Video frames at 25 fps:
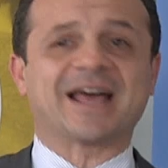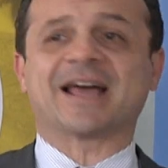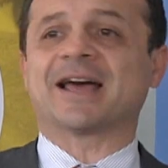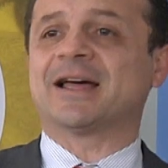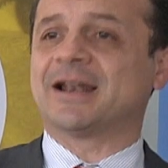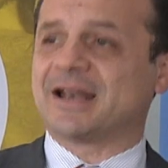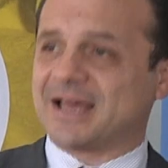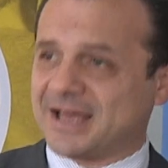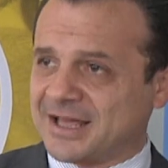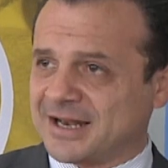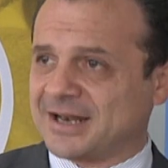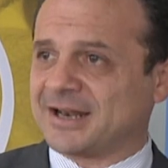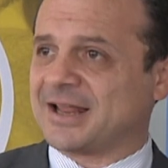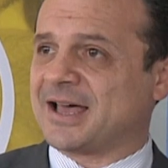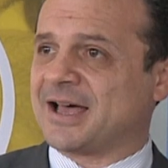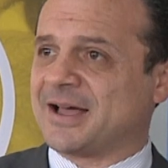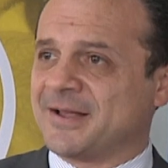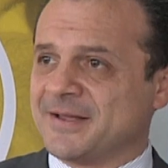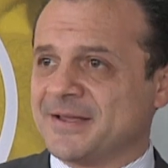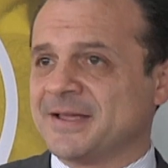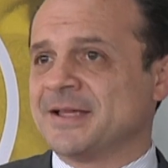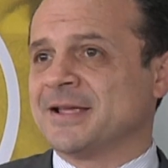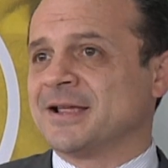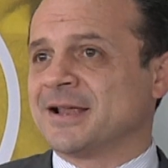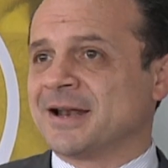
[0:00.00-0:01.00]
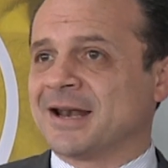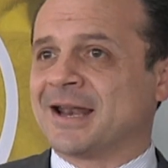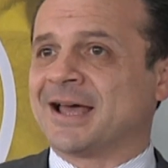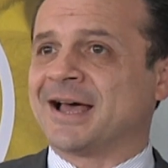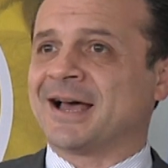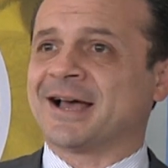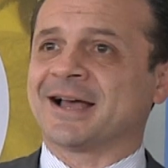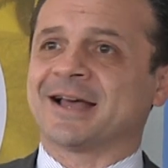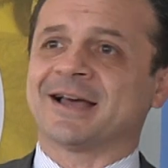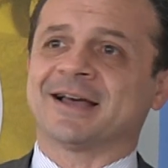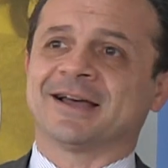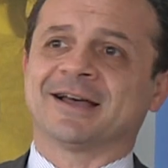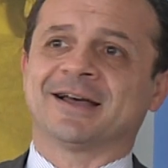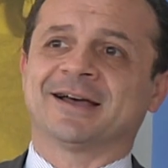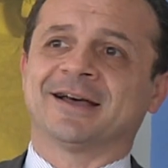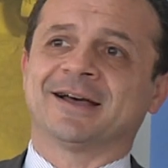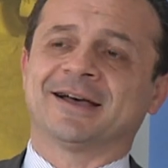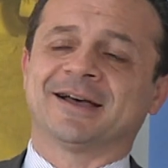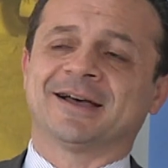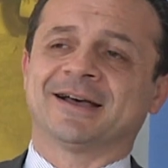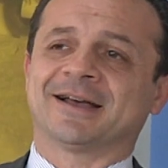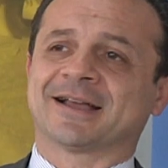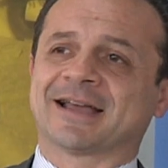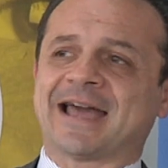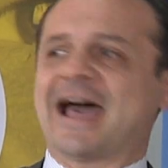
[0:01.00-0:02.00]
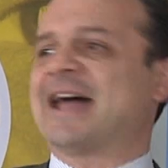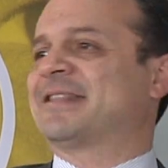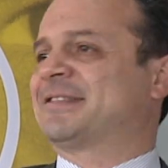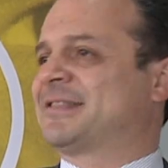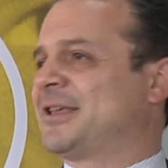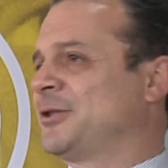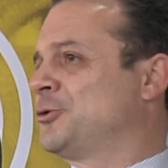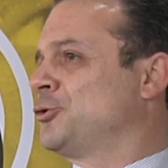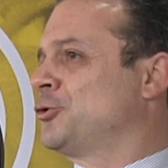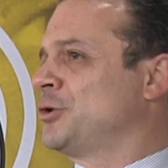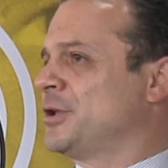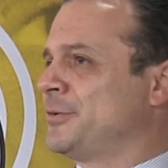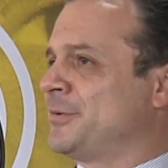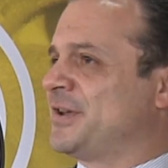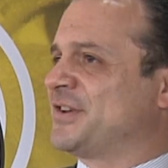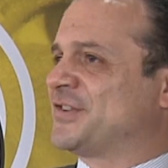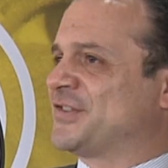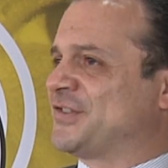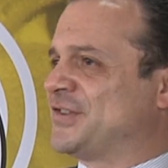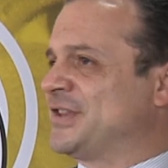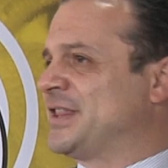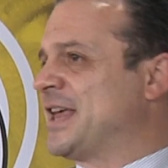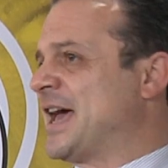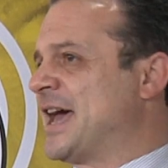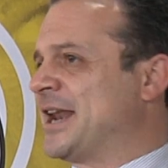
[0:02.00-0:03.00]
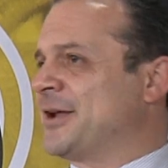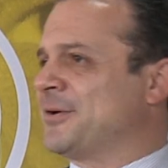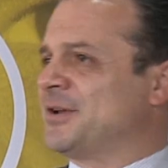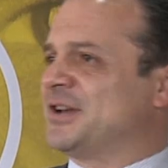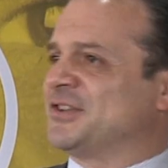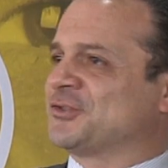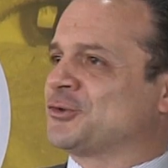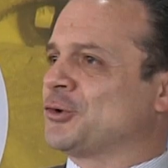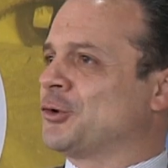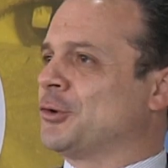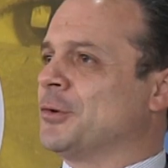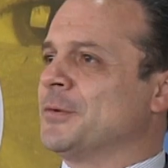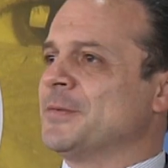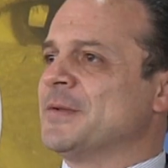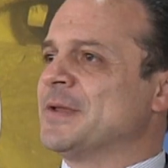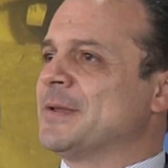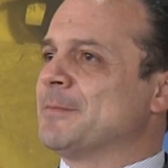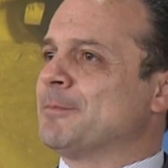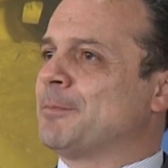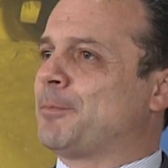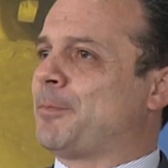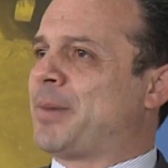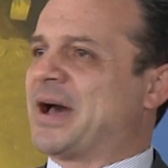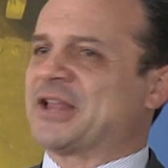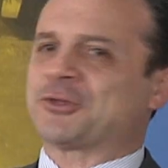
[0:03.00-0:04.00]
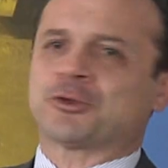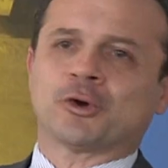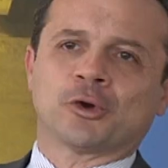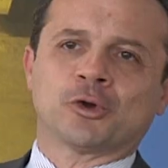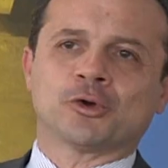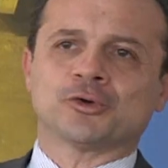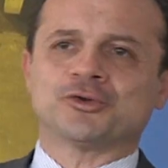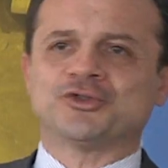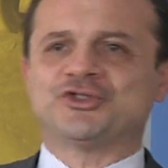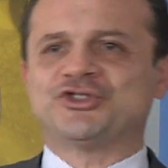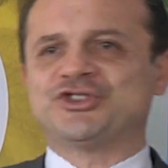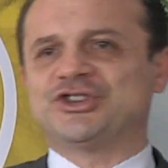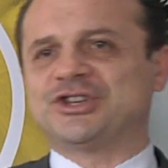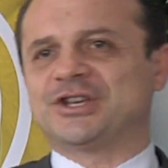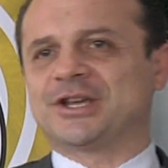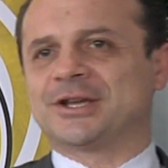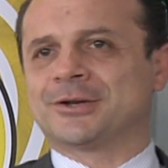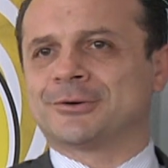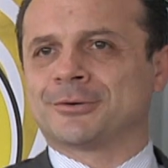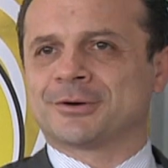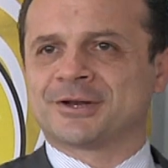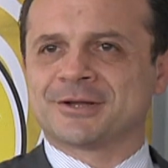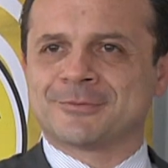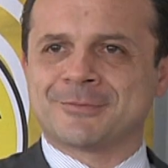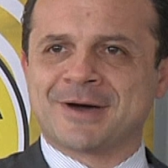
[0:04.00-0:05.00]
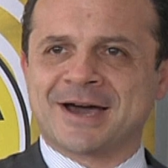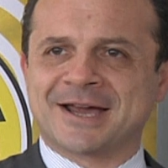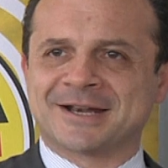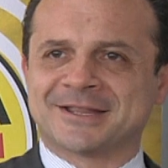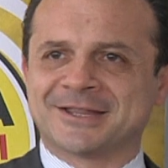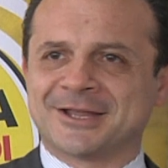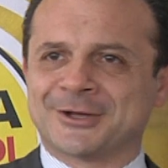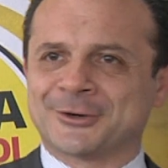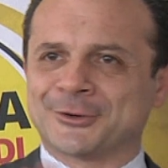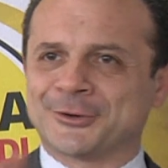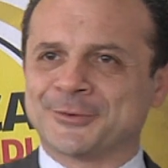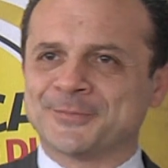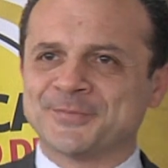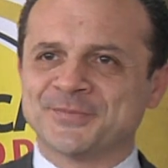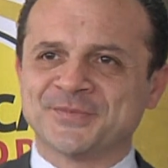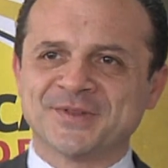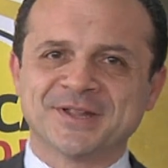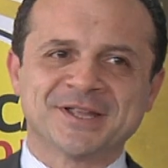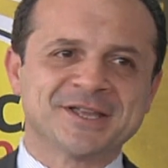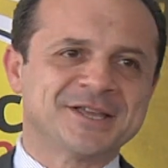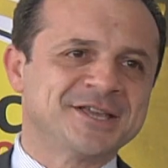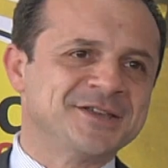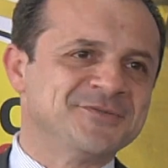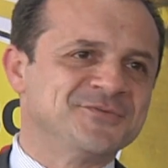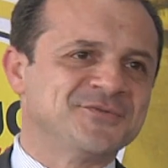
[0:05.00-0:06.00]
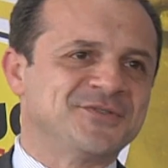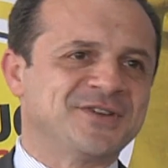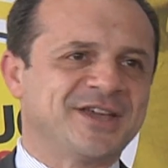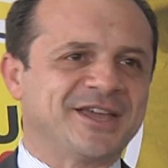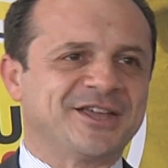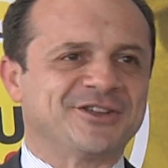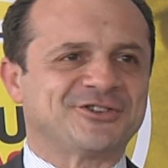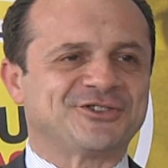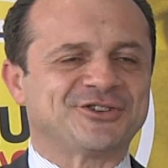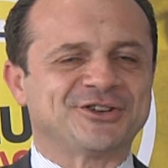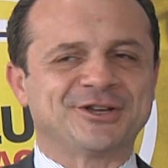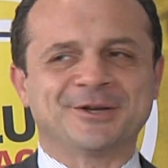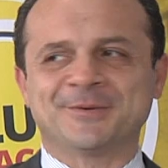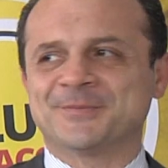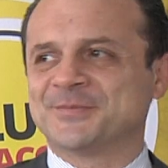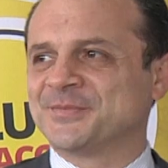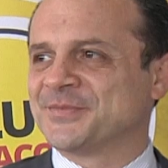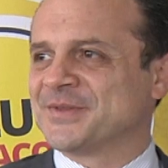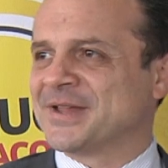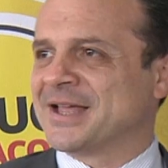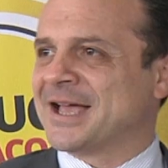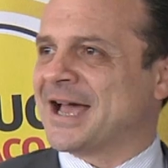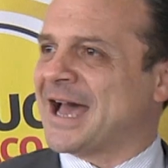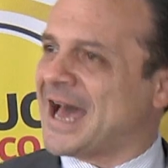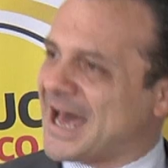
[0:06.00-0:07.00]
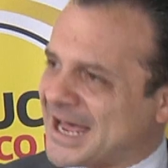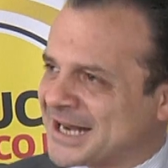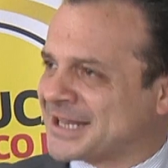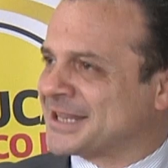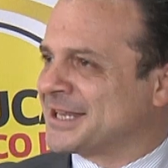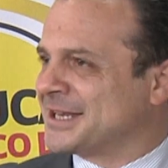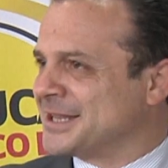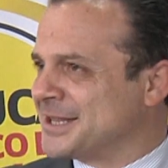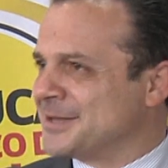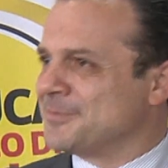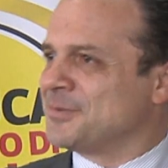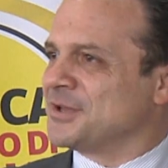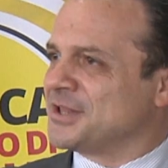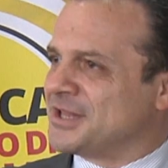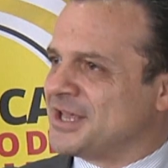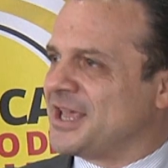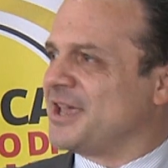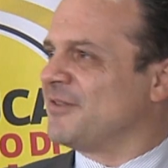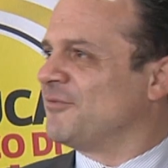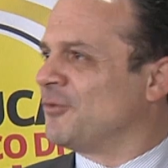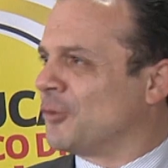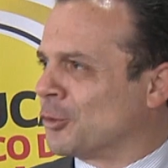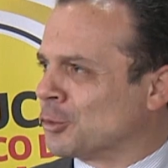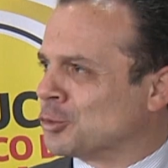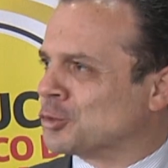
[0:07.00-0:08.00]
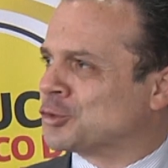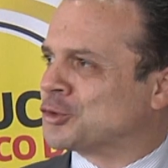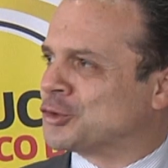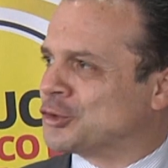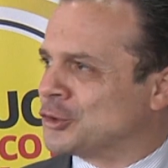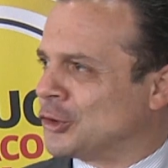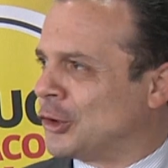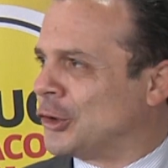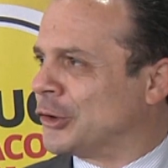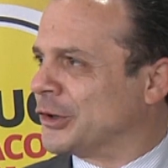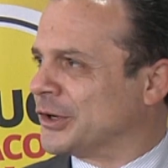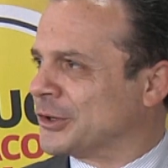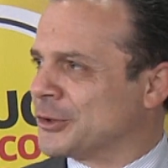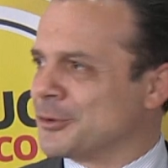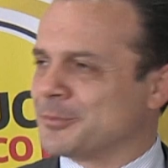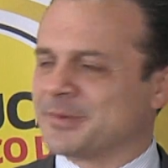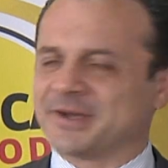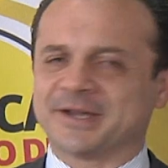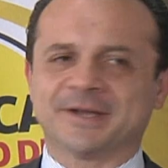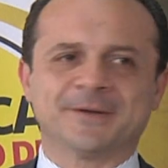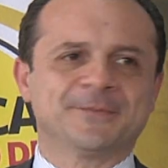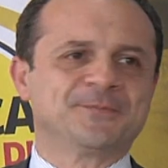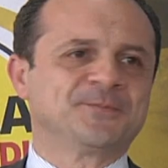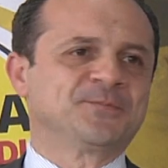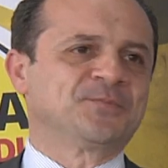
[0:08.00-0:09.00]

la, la, la, la uh, cattedra universitaria, quelle sono patologie, non riguardano invece altri tipi di evoluzione come